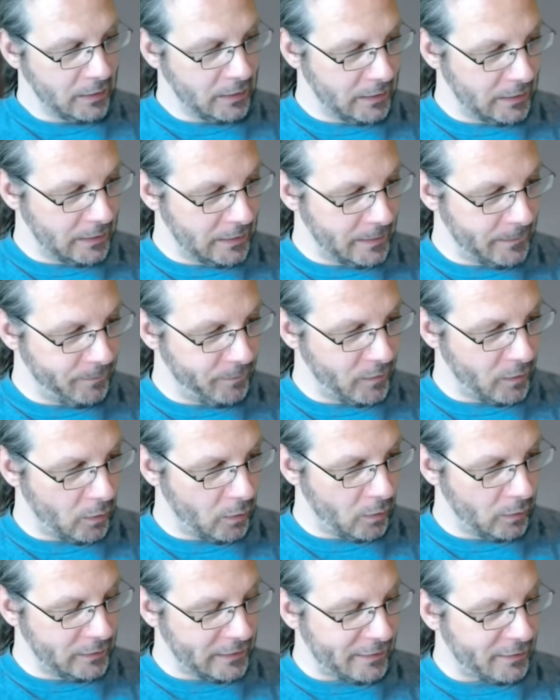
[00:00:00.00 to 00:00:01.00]
Ähm,
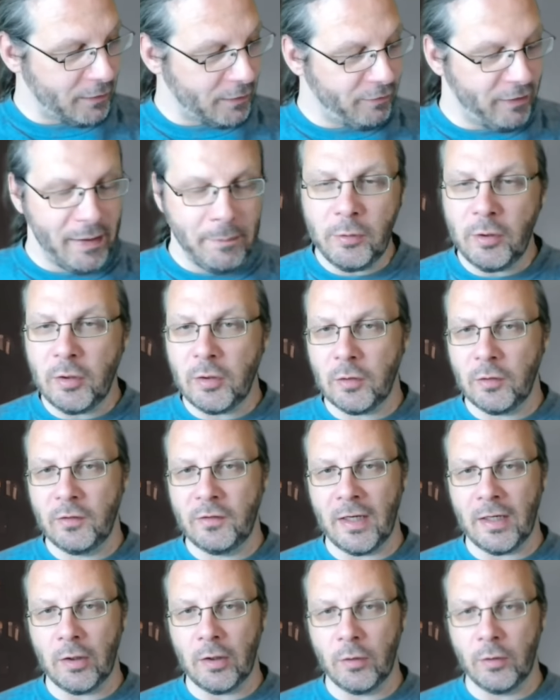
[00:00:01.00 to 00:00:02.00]
und das gefällt mir nicht und ich
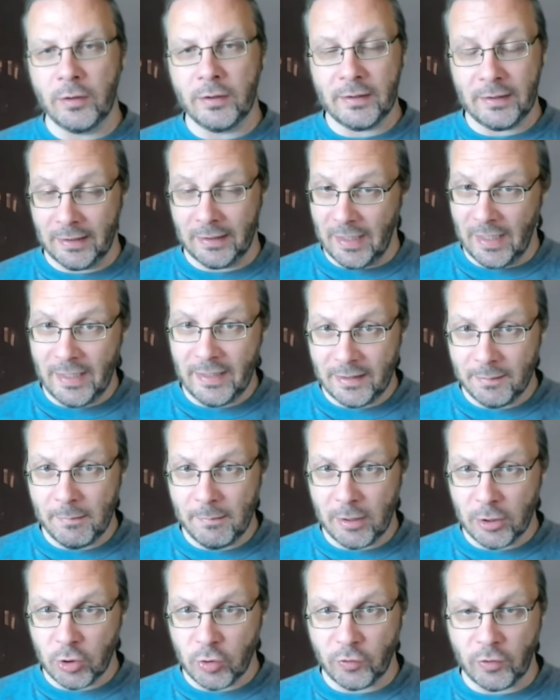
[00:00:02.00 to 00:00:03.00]
sage euch gleich im
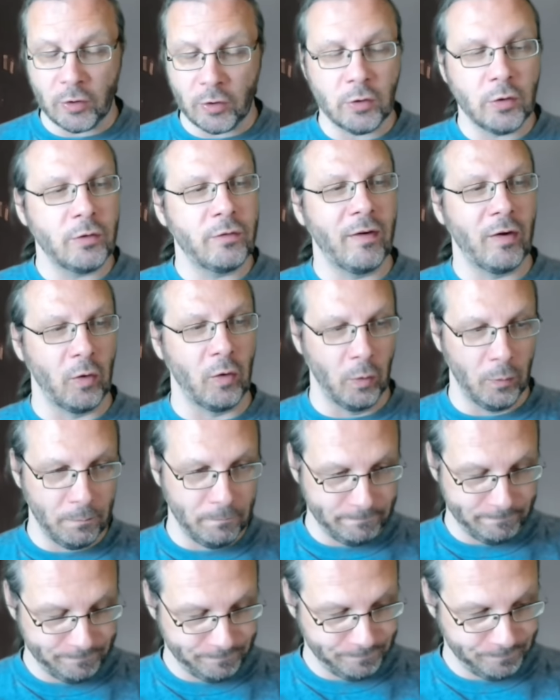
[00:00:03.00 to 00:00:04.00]
Anschluss auch noch, warum